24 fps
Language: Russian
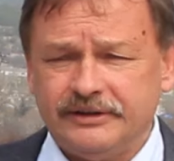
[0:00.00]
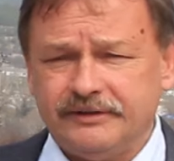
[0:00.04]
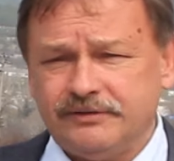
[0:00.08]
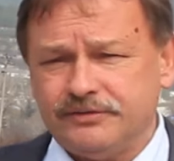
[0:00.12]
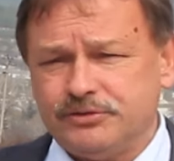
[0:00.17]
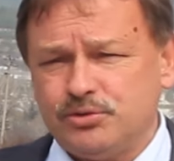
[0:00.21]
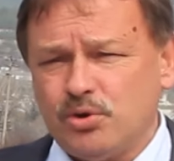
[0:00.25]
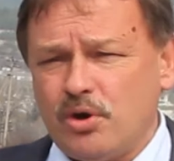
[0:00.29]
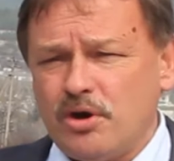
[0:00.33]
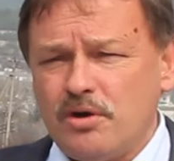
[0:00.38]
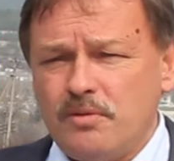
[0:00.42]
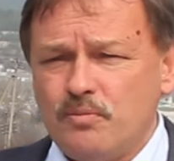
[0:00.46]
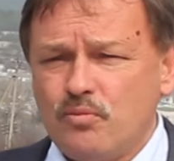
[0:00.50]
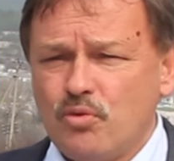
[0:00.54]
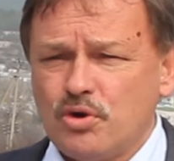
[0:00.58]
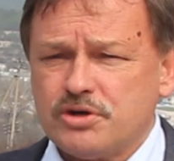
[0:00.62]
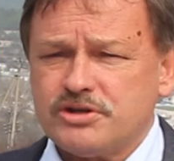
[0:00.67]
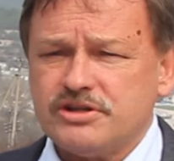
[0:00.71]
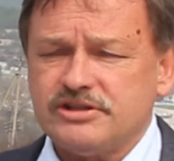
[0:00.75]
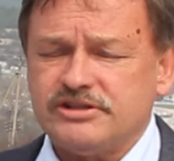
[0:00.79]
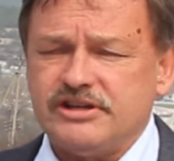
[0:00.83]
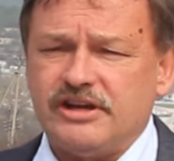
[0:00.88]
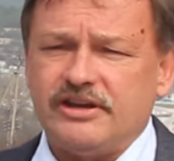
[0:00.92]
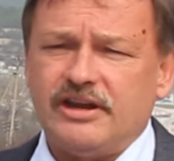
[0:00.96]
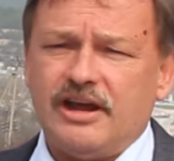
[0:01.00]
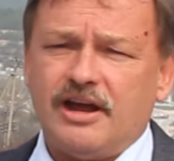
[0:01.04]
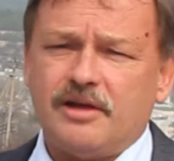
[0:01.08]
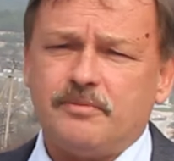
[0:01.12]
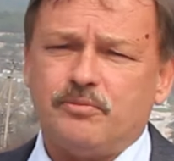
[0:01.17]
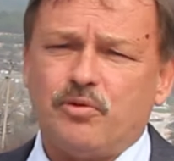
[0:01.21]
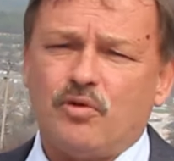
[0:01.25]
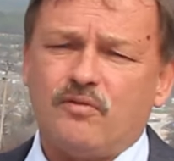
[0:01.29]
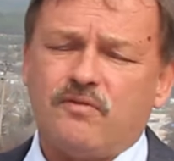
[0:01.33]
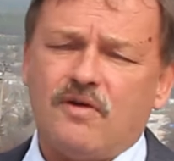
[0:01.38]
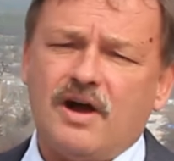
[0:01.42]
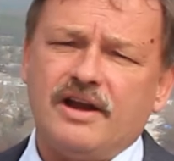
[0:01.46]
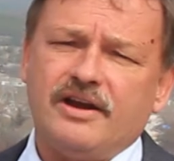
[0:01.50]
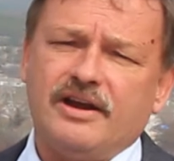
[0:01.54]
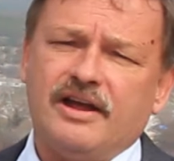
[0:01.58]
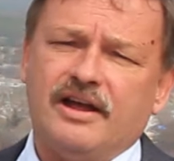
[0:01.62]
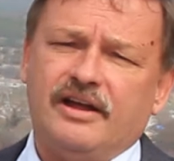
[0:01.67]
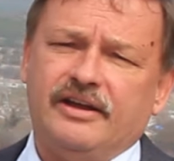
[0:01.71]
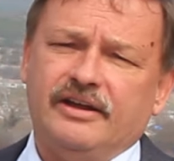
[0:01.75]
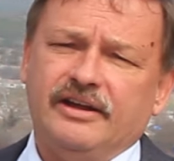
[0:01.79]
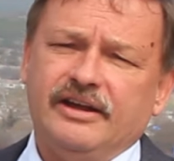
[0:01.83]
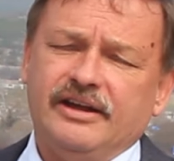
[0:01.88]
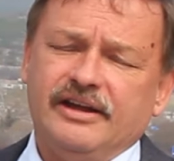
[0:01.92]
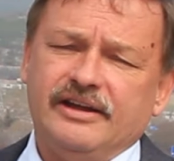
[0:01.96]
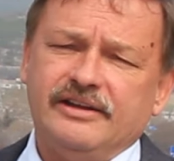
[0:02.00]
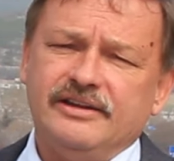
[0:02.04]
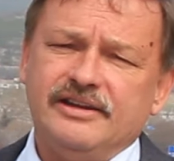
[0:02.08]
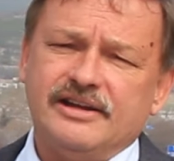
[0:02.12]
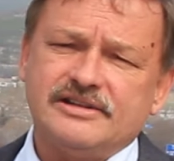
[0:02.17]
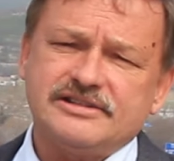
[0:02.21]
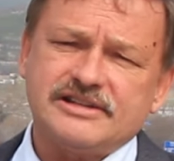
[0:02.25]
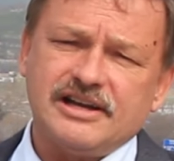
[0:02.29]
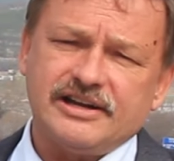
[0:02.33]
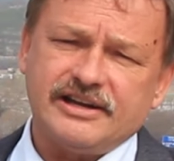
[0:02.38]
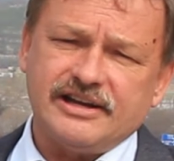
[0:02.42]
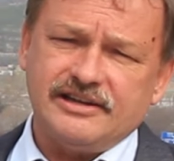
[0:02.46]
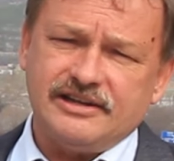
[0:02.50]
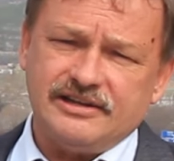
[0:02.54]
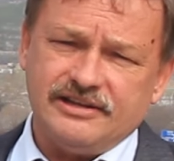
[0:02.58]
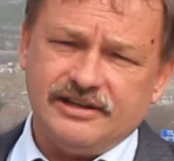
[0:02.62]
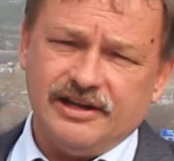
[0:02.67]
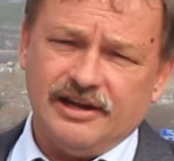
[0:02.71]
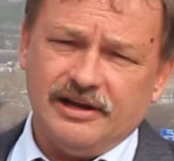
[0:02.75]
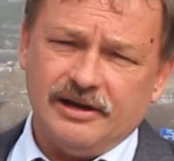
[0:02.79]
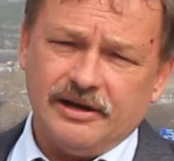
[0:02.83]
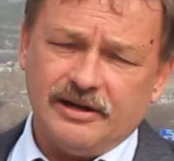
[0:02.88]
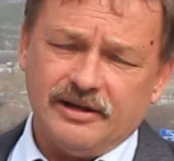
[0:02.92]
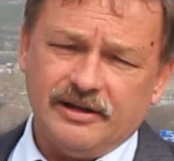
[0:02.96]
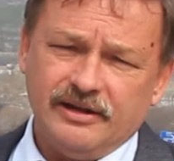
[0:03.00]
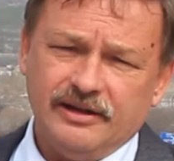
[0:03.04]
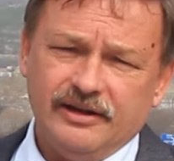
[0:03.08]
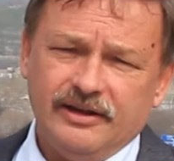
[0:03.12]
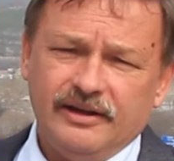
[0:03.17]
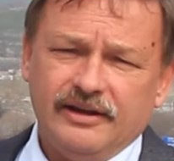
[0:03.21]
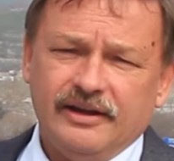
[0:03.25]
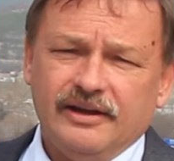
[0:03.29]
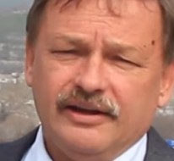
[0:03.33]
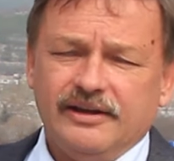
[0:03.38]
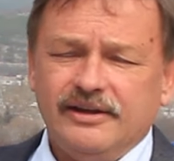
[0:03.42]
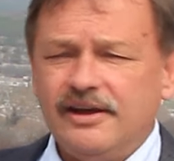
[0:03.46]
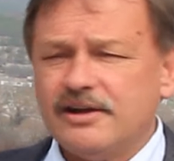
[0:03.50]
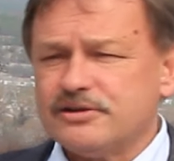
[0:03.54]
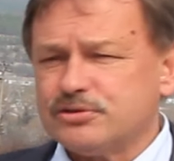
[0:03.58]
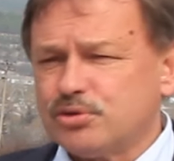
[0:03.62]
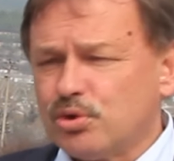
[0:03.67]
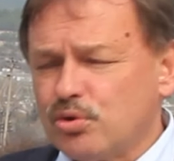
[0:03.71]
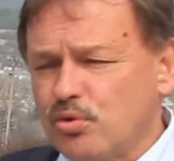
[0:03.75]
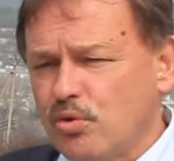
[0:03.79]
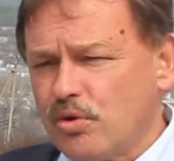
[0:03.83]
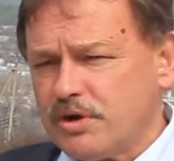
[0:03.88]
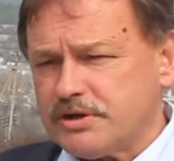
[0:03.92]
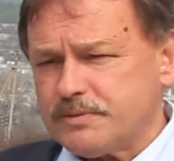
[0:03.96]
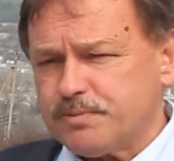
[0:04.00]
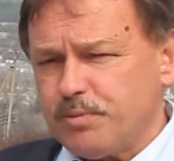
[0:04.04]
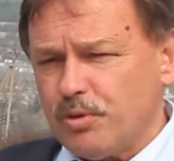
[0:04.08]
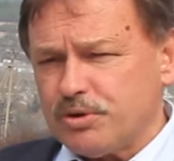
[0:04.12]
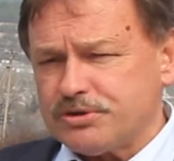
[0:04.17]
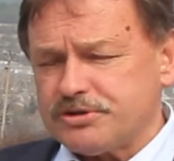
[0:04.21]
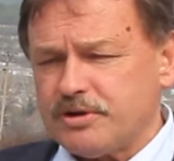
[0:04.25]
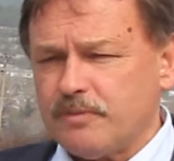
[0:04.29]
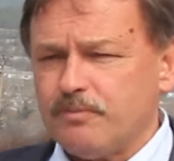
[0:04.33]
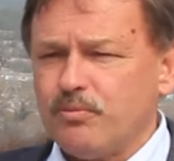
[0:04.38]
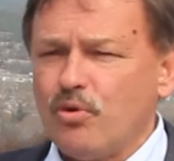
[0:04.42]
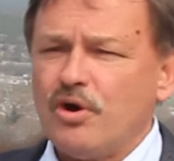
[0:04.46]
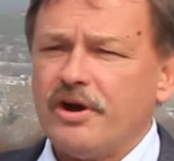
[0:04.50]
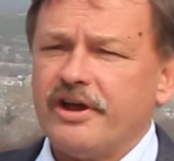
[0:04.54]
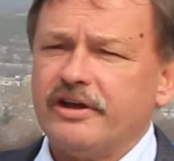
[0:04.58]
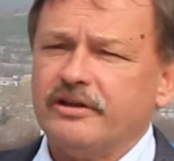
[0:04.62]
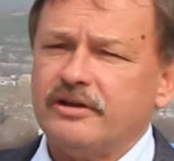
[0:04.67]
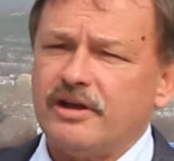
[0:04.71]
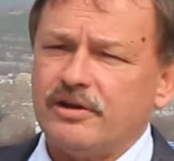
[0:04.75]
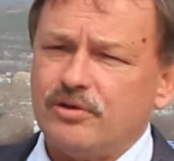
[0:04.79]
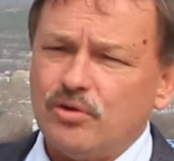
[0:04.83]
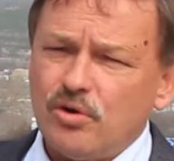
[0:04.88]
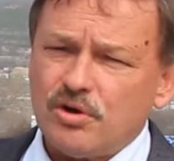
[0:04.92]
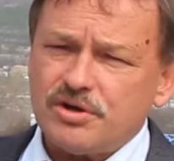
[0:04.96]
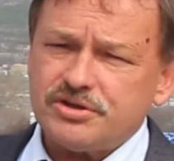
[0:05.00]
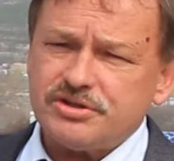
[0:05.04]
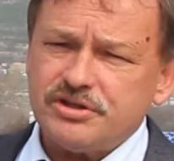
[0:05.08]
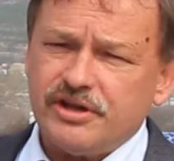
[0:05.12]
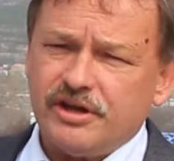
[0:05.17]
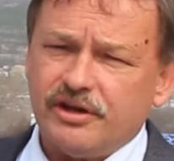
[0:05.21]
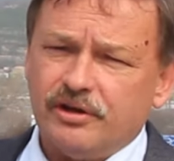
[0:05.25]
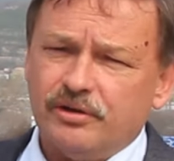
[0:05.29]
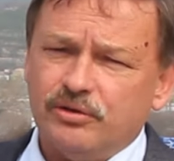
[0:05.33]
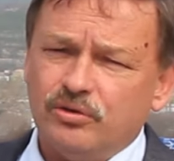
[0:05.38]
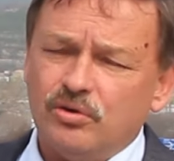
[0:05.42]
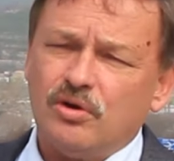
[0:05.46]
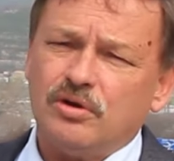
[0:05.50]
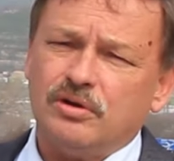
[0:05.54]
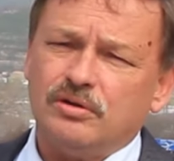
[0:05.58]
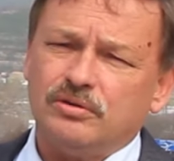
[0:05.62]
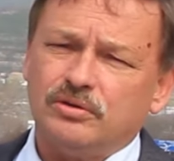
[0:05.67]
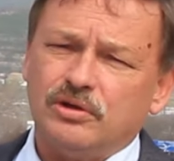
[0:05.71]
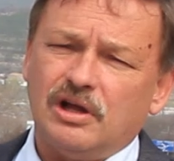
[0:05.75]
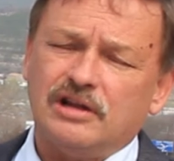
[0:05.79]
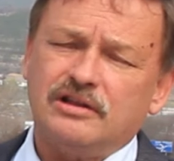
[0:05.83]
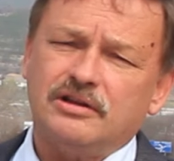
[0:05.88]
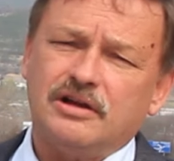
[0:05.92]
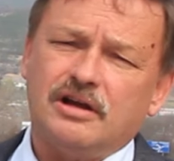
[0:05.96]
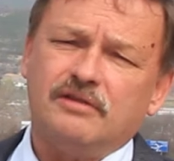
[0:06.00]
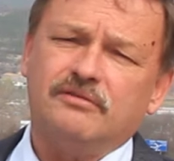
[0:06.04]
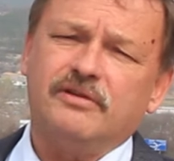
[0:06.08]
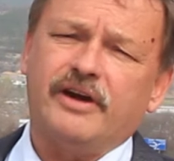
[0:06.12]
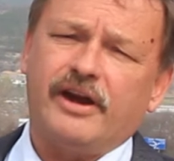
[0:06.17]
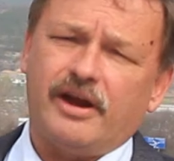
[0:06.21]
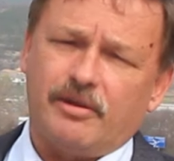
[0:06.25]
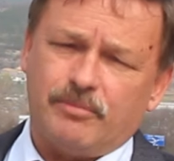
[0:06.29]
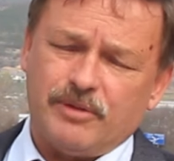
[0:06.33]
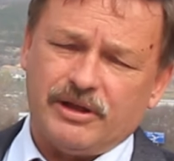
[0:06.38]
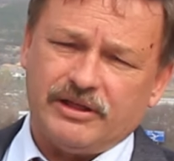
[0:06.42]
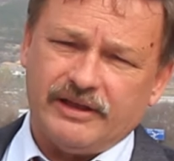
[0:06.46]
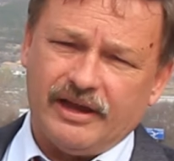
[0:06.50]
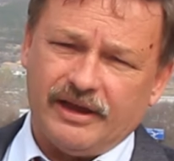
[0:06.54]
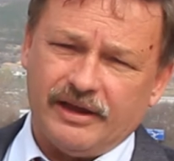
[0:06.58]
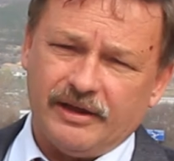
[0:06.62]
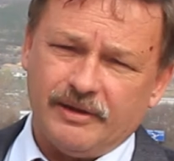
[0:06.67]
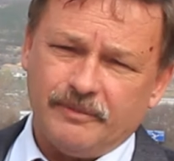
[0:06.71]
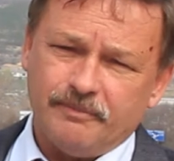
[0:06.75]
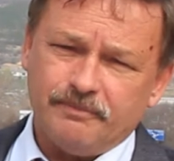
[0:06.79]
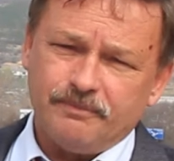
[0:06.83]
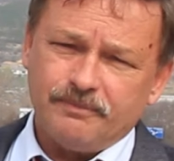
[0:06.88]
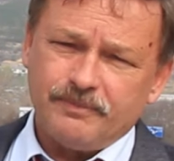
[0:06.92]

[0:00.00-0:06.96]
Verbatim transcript: Все может занять буквально несколько недель. Есть другой способ, более надежный, но долговременный.